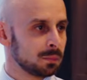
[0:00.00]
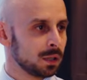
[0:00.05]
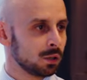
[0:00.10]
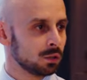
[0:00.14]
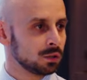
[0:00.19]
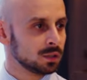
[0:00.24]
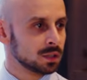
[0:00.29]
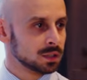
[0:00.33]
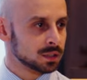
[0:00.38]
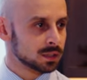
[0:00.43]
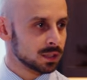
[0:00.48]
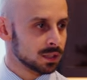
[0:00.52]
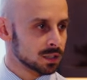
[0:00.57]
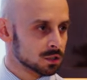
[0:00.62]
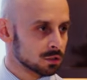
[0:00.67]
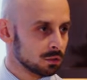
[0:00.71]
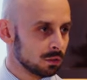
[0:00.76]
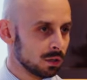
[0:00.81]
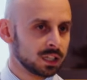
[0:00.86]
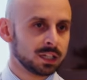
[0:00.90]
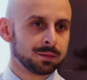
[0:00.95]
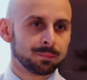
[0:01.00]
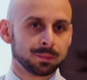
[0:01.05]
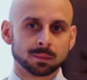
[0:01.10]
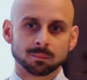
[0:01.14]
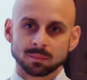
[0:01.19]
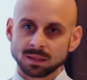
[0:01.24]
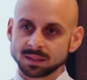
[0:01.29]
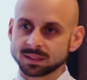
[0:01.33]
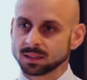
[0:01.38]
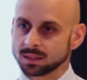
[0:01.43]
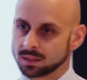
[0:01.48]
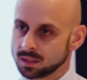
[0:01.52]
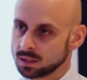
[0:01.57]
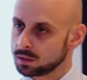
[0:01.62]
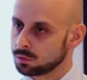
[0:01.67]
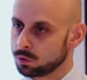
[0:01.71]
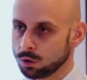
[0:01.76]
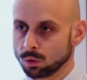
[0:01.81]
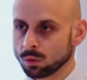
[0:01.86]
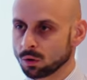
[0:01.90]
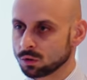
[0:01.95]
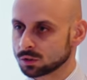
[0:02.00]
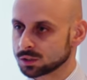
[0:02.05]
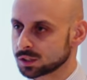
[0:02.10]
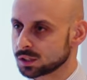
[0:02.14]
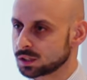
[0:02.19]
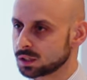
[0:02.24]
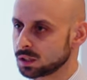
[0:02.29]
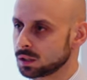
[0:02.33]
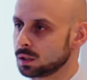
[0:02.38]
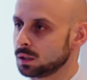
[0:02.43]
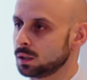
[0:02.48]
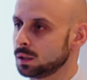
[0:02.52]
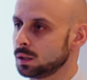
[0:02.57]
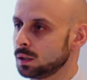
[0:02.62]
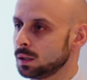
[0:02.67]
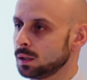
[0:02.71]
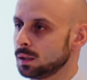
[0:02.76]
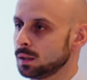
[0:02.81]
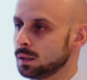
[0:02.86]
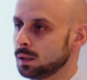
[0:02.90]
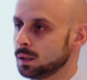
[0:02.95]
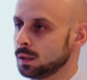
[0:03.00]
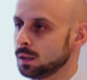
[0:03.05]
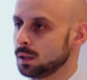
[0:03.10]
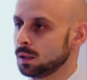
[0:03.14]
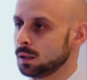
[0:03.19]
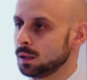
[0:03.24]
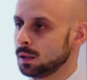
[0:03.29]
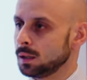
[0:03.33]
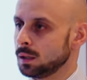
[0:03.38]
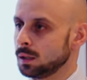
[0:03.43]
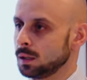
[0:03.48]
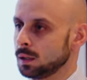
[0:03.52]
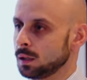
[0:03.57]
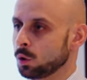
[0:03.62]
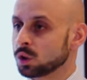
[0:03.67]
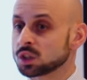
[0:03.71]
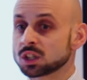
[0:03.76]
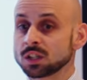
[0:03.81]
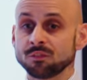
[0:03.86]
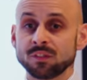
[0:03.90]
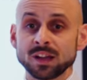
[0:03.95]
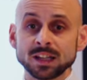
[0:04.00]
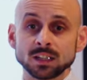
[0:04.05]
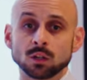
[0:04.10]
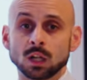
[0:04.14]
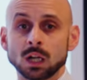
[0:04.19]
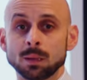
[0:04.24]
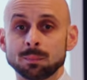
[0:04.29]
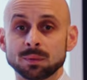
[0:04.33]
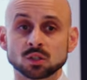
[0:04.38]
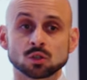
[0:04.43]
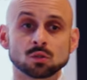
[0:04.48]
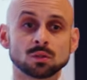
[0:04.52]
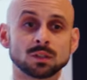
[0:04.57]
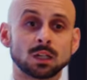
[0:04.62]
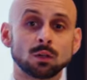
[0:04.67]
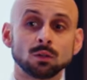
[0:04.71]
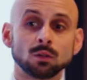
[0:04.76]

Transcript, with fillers: bene con te stesso e ti permette di, qualunque cosa sia. Così vendo alle persone da